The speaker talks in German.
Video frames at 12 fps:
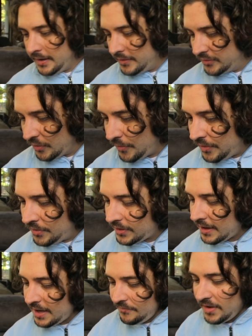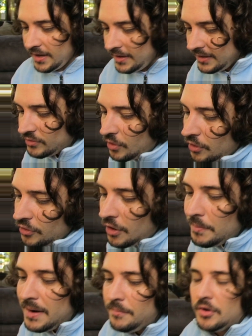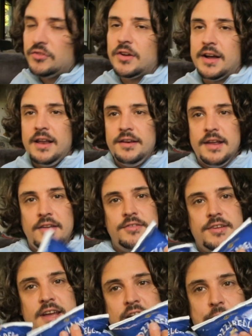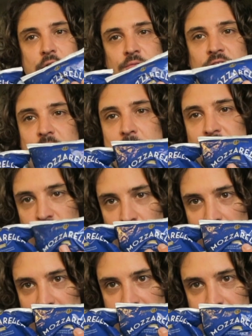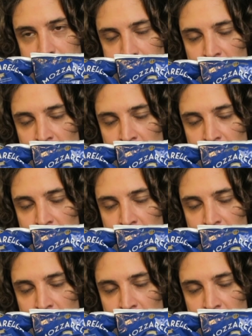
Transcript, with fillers: So, und dann haben wir so nochmal Mozzarella. Die esse ich gerne öfters mal mit Tomate.